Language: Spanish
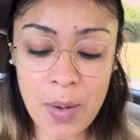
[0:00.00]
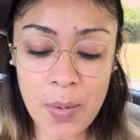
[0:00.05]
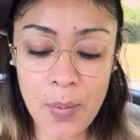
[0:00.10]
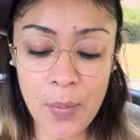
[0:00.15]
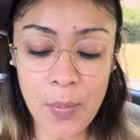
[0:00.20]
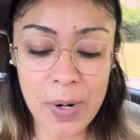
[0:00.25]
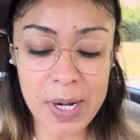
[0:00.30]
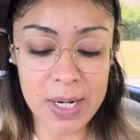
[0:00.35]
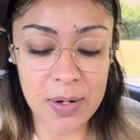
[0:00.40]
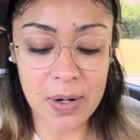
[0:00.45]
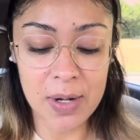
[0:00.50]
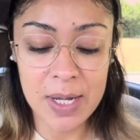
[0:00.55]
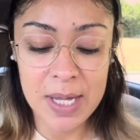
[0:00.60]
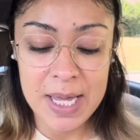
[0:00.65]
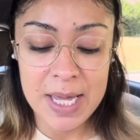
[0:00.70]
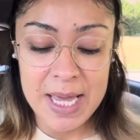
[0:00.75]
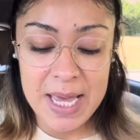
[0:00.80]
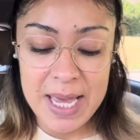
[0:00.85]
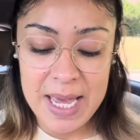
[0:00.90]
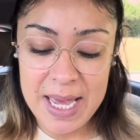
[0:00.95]
Bueno,
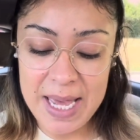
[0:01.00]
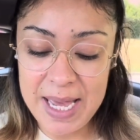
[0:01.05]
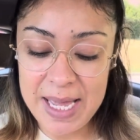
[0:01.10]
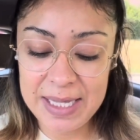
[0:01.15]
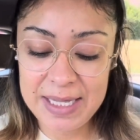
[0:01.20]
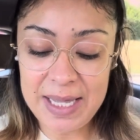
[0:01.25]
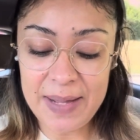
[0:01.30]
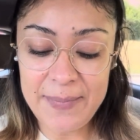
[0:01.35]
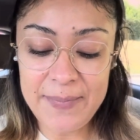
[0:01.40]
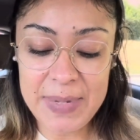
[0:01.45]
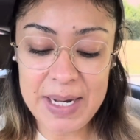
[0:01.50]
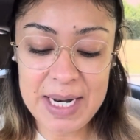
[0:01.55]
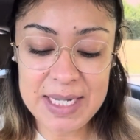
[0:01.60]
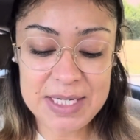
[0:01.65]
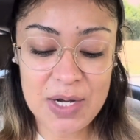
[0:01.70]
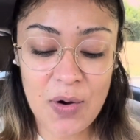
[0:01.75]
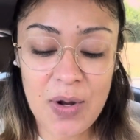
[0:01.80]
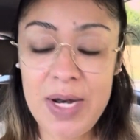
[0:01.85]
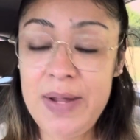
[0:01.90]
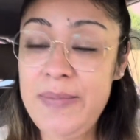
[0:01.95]
eh, también les
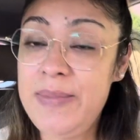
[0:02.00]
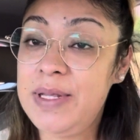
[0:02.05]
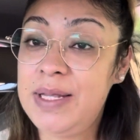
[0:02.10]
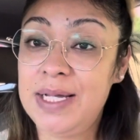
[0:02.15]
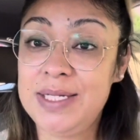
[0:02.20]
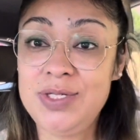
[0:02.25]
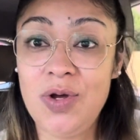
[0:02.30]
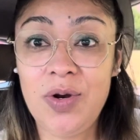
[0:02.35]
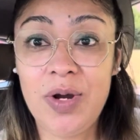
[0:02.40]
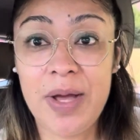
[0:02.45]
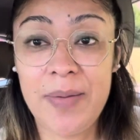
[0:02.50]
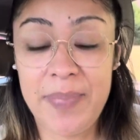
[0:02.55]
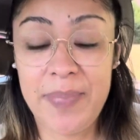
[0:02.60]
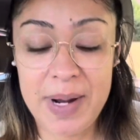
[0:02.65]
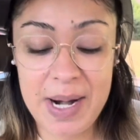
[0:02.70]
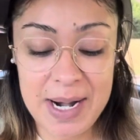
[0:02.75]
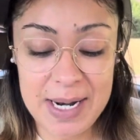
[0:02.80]
hago la invitación que para